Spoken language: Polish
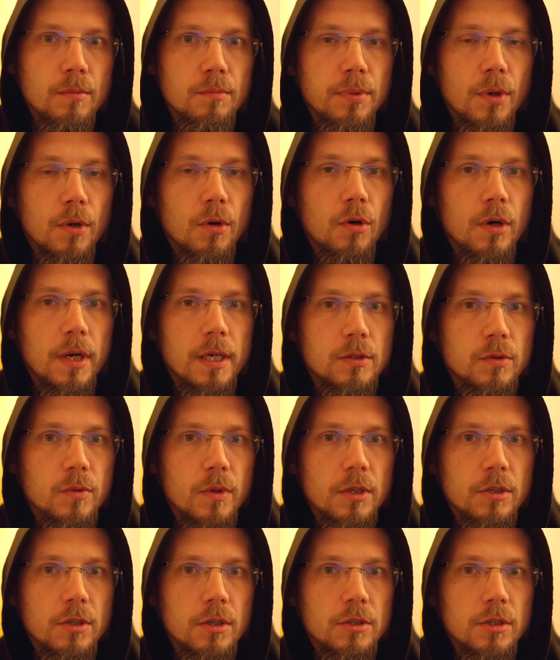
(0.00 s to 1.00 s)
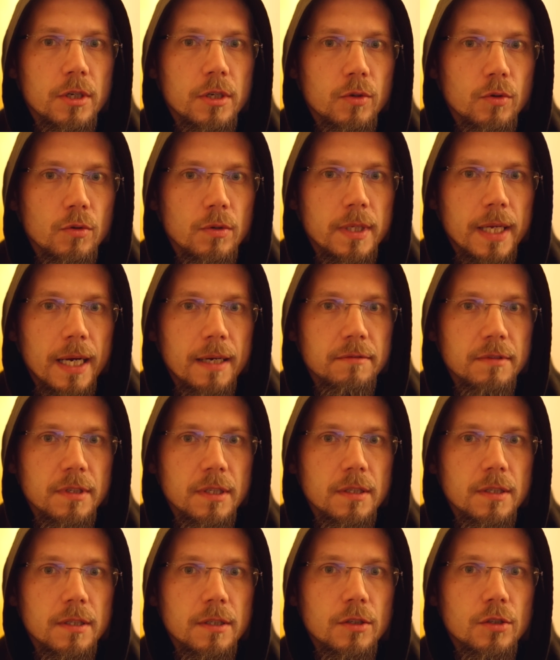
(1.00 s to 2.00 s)
Bo okazuje się, że król
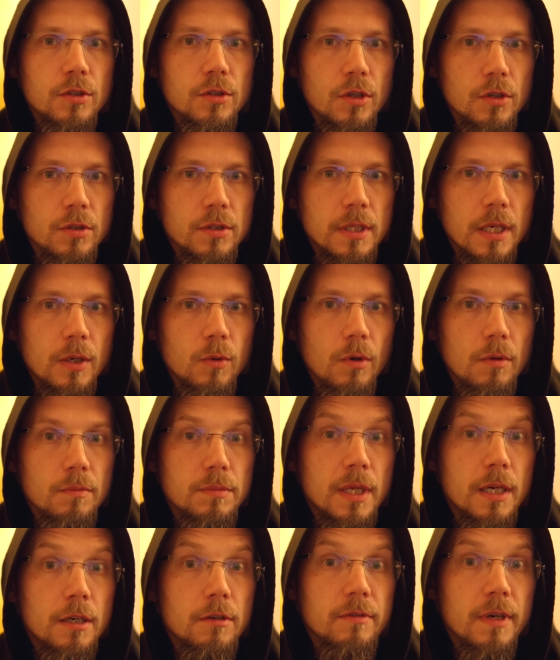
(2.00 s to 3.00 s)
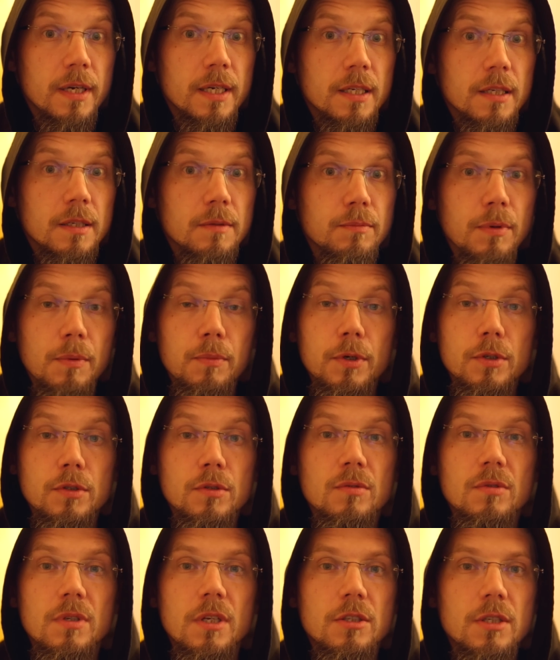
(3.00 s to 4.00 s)
Dawid został obdarowany po
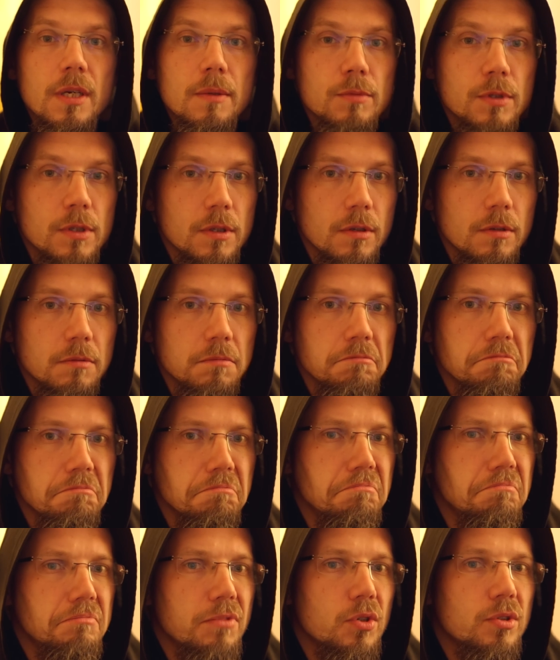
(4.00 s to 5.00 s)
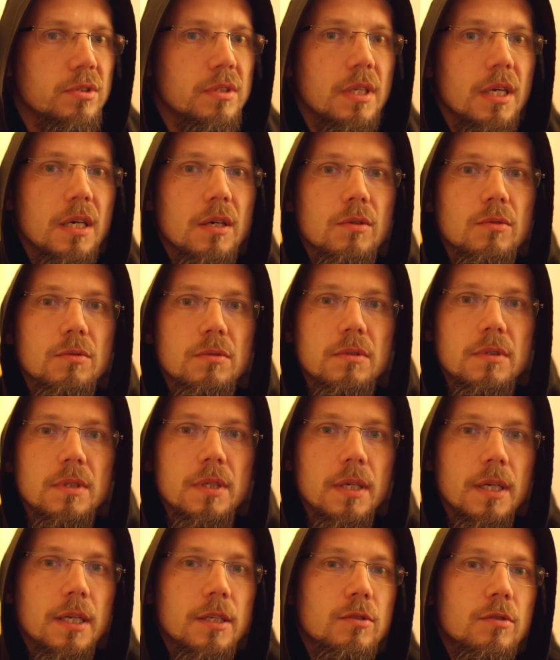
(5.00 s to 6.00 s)
prostu nieziemsko. Dostał
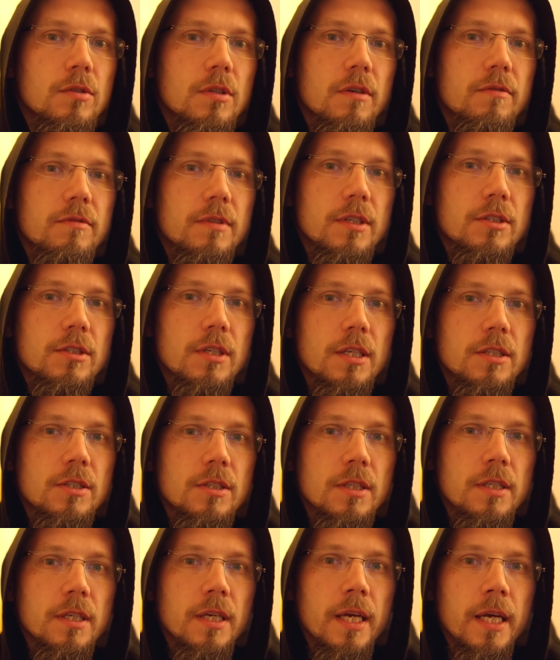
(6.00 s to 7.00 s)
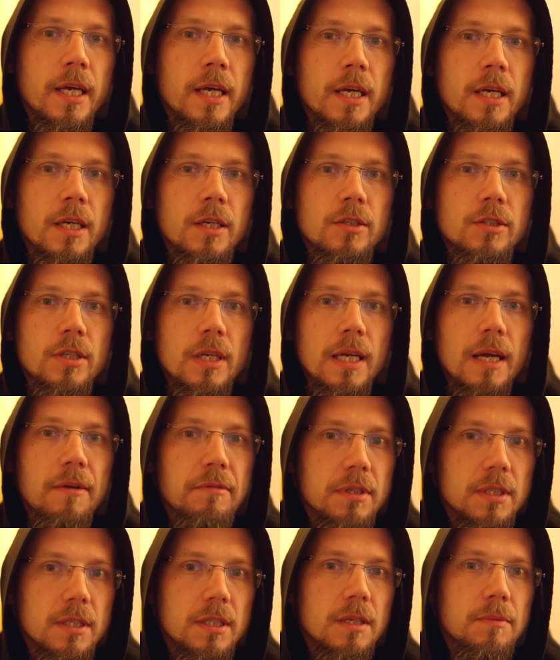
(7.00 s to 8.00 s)
tyle cudownych rzeczy, że
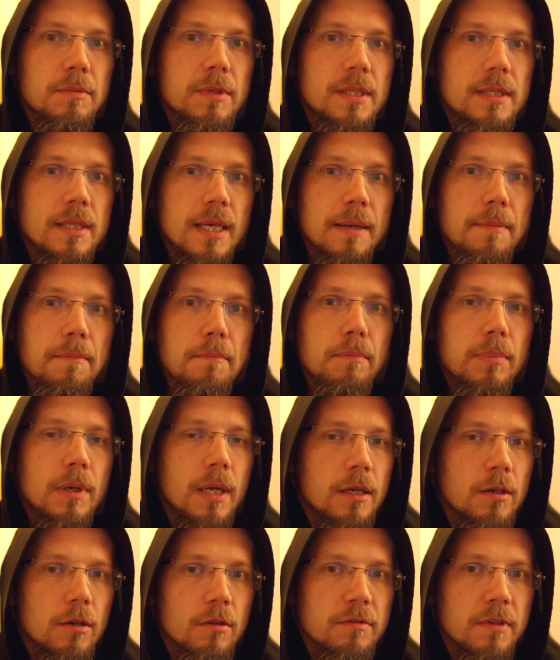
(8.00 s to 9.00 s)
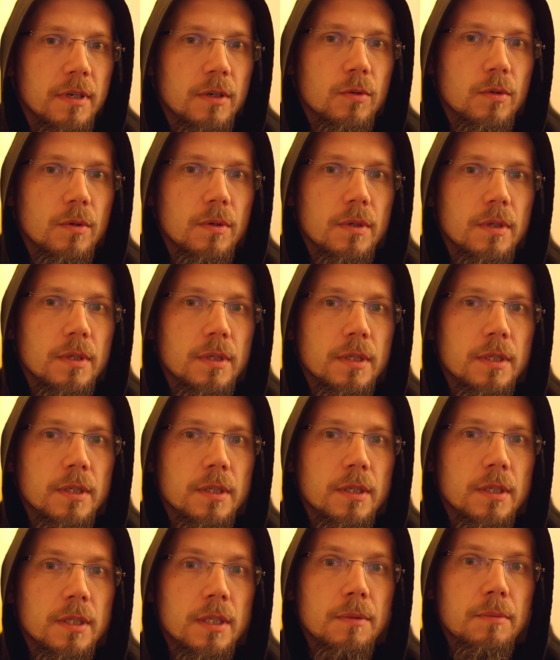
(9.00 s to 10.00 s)
nawet gdyby sam planował,
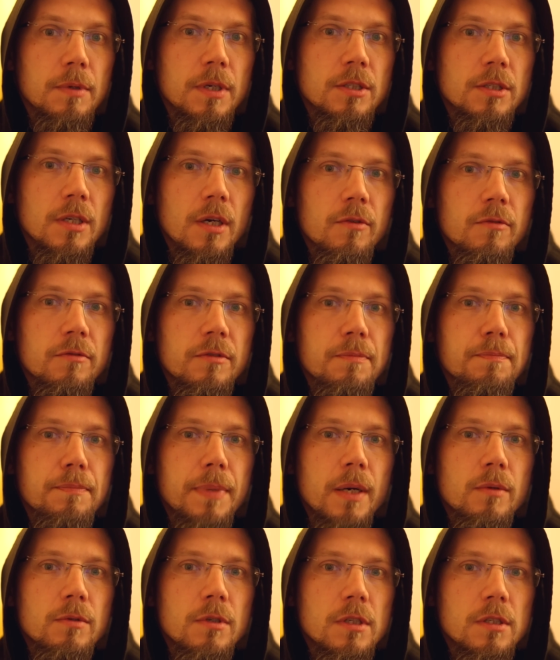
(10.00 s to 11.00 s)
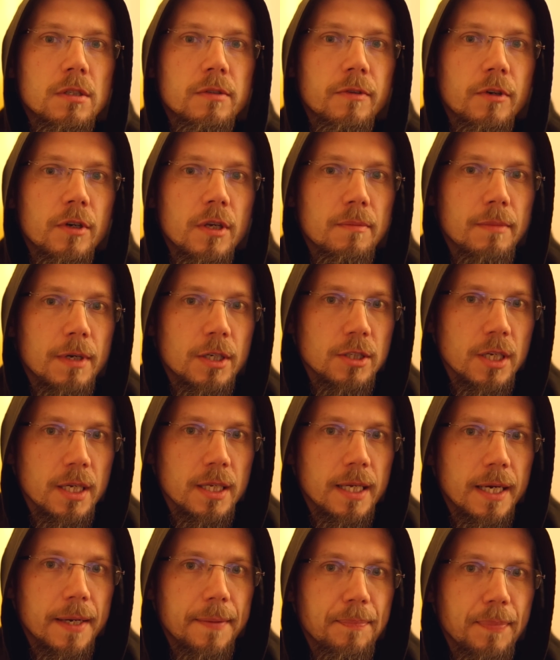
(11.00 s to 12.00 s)
y, gdyby chciał wypełnić swoje
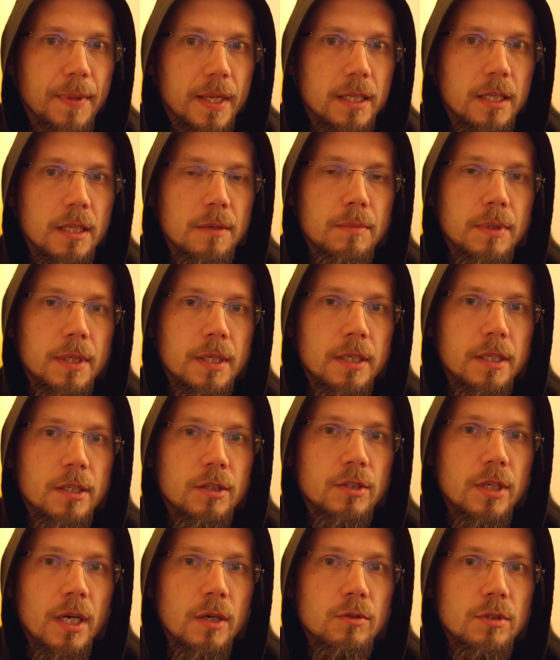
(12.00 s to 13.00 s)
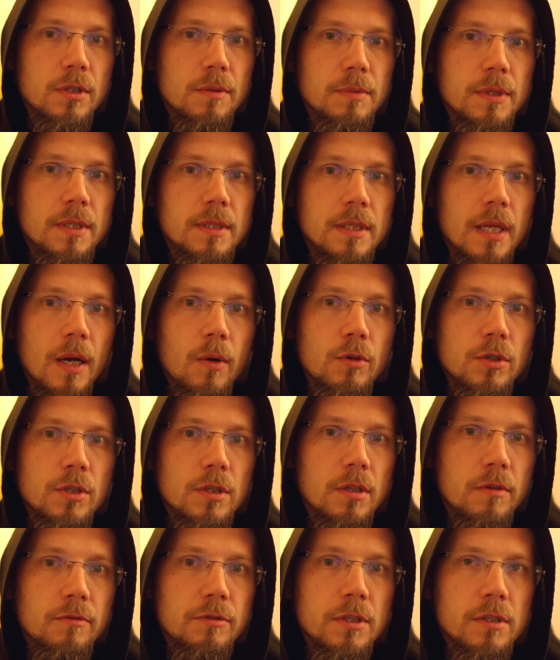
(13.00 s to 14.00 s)
marzenia, gdyby chciał, żeby stało
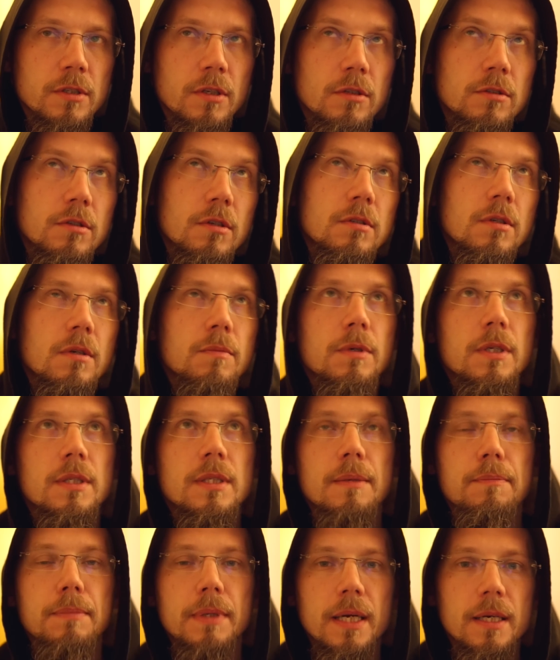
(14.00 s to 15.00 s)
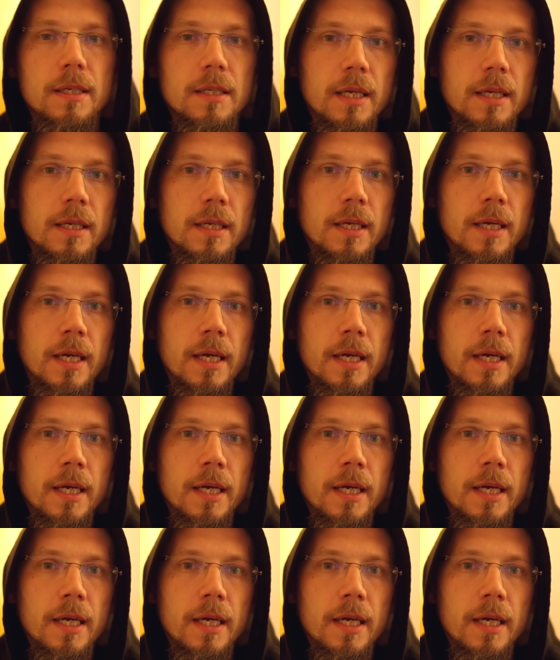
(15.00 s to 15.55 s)
się to wszystko, co sobie zapragnie,